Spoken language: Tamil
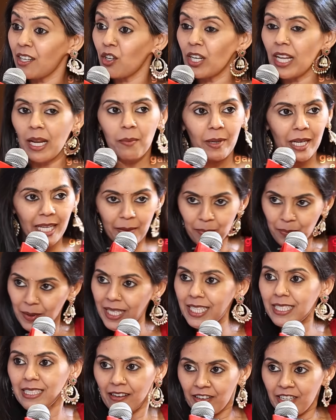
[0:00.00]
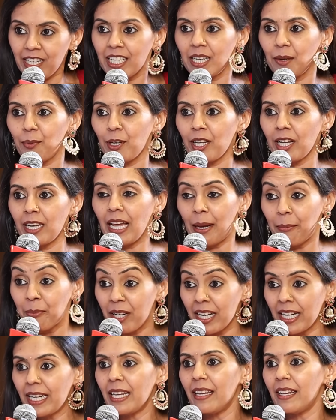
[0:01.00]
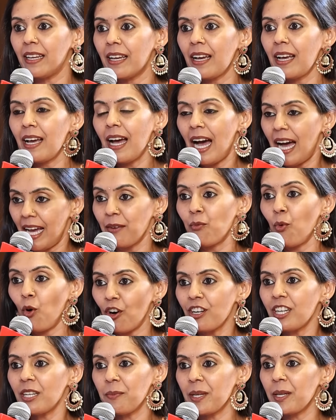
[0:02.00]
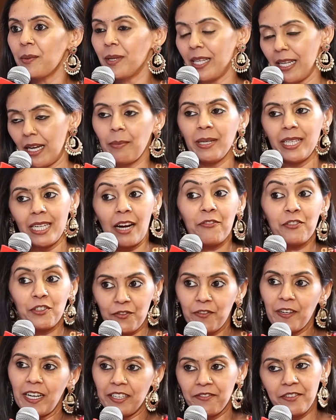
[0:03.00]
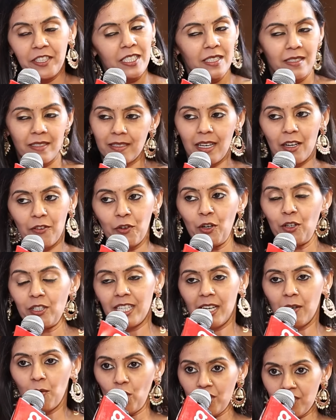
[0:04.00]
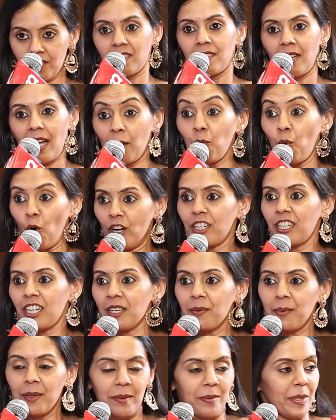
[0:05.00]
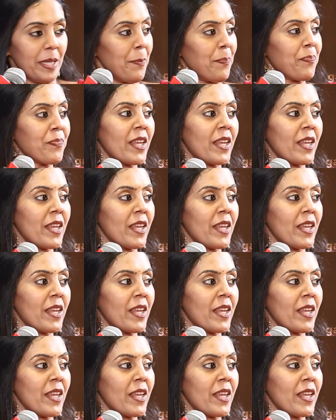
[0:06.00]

ஒன் லைக் ப்ளீஸ் போய் ரெடி பேபி ஐ மீன் ஆஃப்டர் ஃபைவ் இயர்ஸ் வாஸ் ஐ வாண்டட் பேபி